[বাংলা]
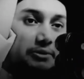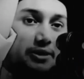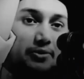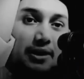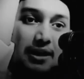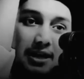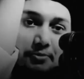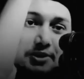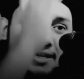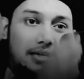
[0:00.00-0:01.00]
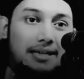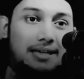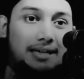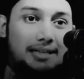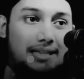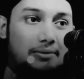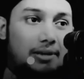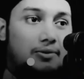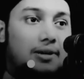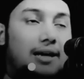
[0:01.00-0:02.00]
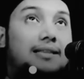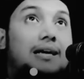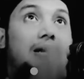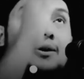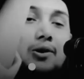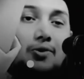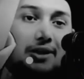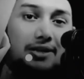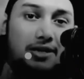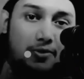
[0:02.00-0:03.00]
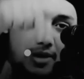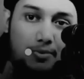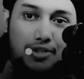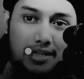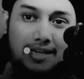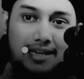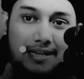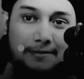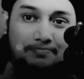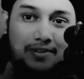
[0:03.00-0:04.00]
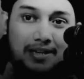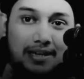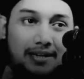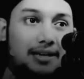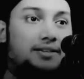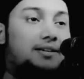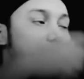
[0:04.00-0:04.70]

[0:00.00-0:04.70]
তাবাক্কুল আল্লাহর প্রতি তাবাক্কুল আর তাবাক্কুল করে কি সে ঘরে বসে থাকে না রিজিক